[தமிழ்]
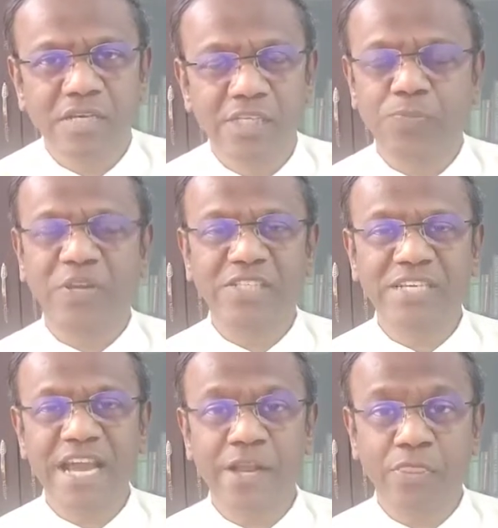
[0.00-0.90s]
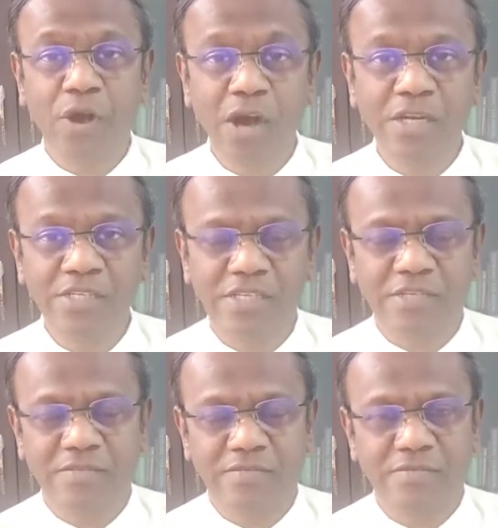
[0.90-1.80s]
His preaching had authority.
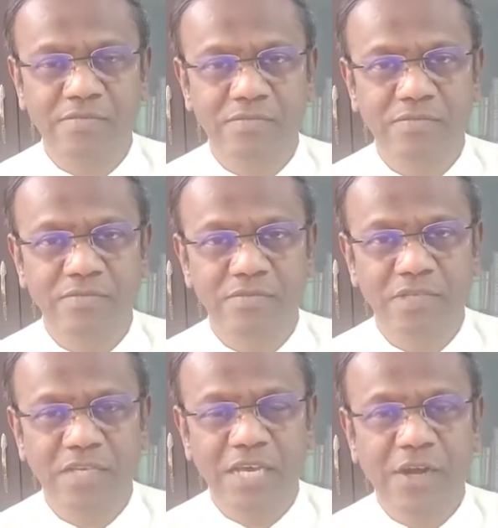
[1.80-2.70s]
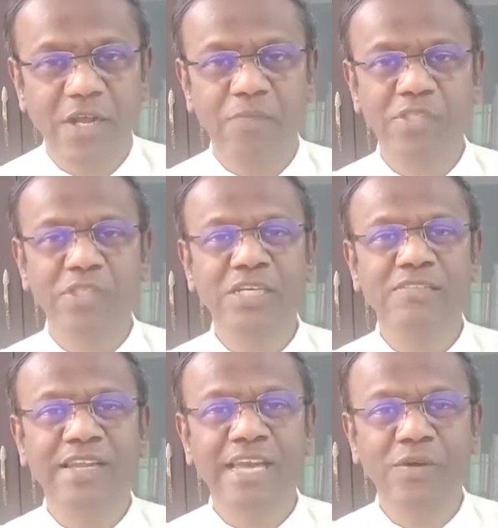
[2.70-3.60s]
அவருடைய
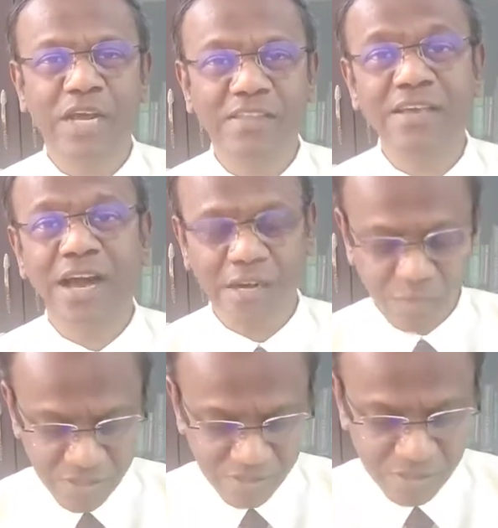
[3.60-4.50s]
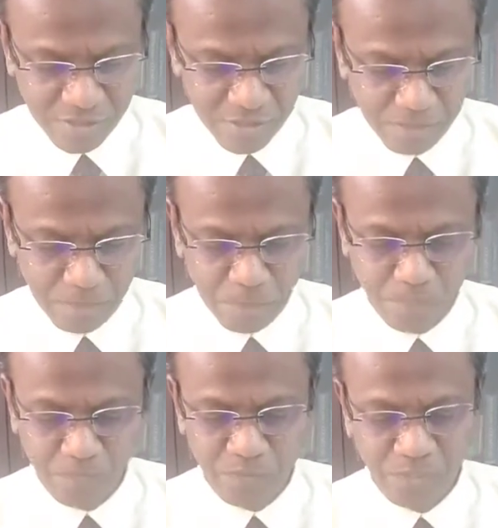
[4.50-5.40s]
பிரசங்கத்தில் ஒரு அதிகாரம் இருந்தது
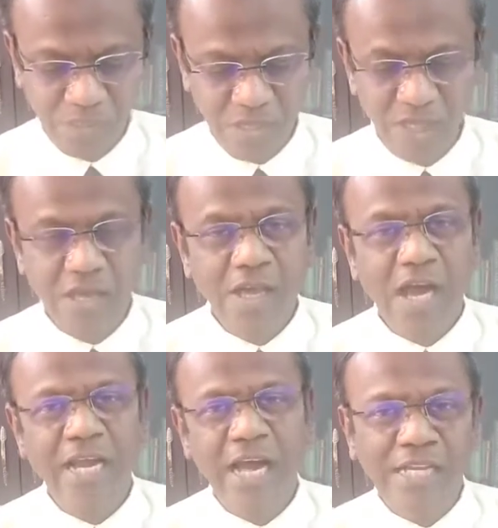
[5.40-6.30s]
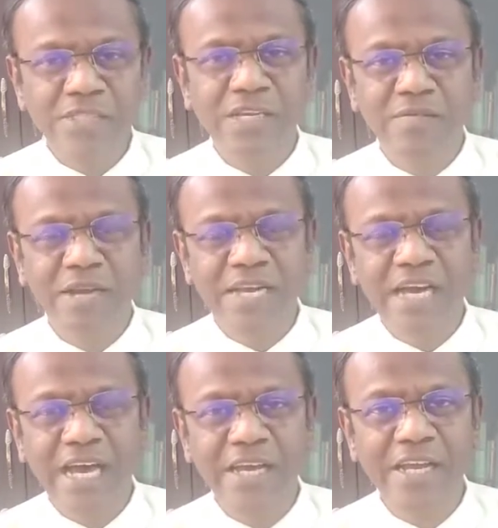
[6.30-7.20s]
ஆனா ஆச்சரியமான
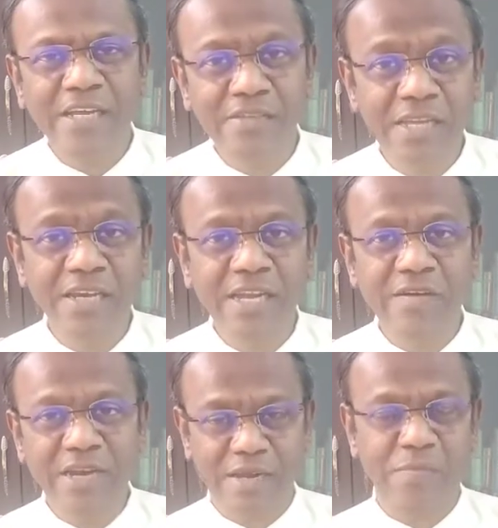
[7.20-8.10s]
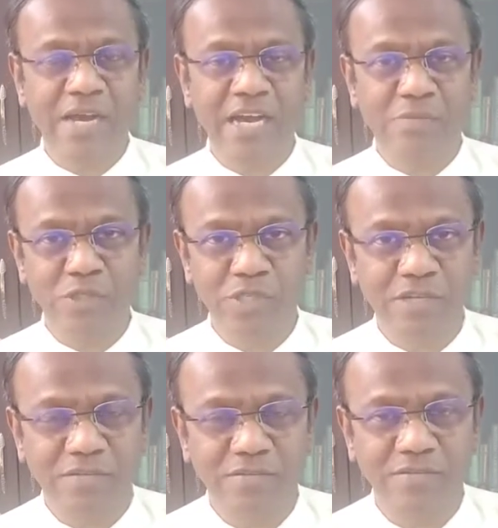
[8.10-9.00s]
காரியம் என்ன திடீர்னு அவர் என்ன பார்க்க ஆரம்பிச்சார்
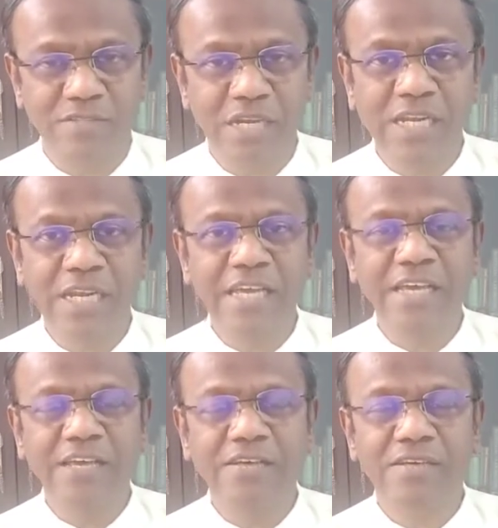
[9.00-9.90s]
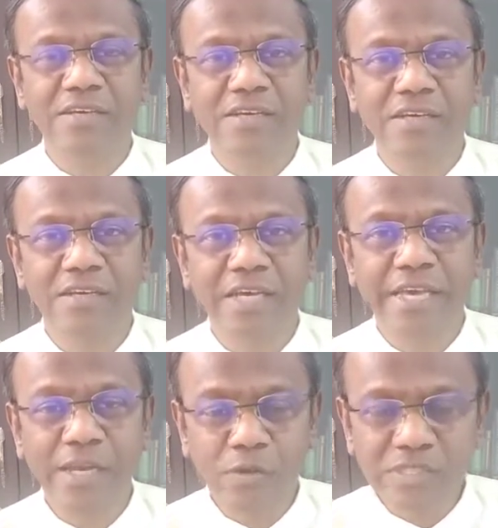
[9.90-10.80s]
சடன்லி
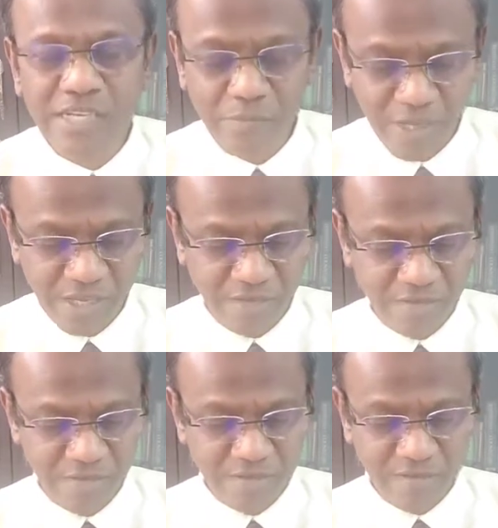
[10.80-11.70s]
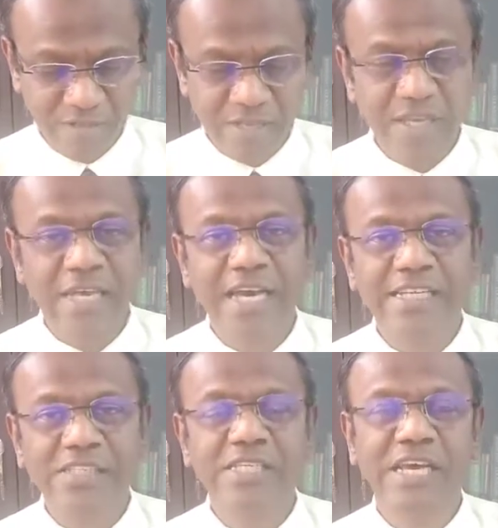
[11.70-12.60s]
ஹி லுக் அட் மீ
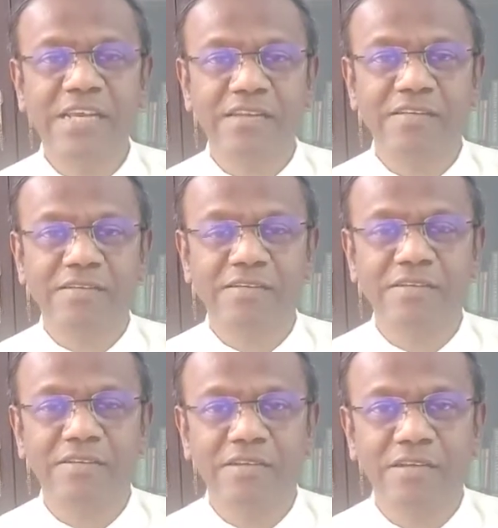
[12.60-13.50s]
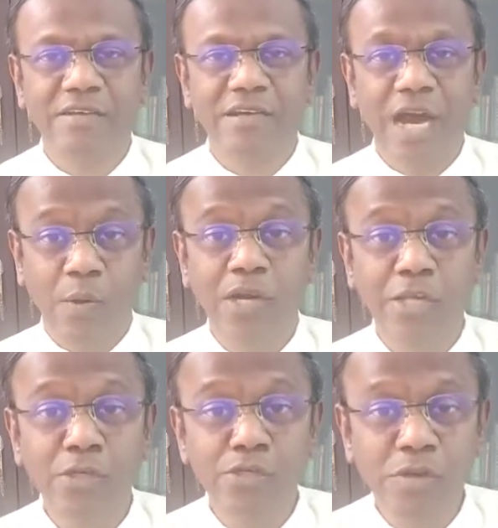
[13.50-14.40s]
அண்ட் சேட் ஐ வாண்ட்
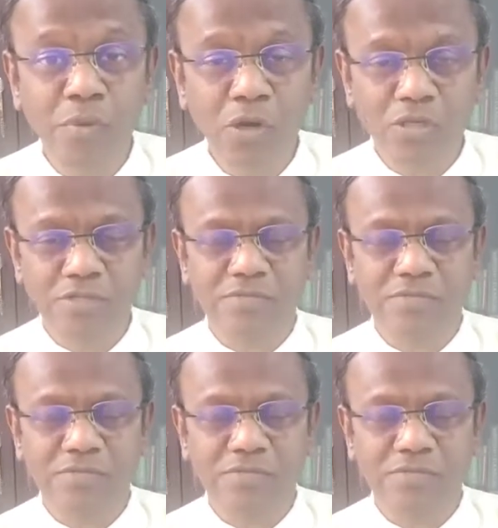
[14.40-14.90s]
யூஸ் யூ போட்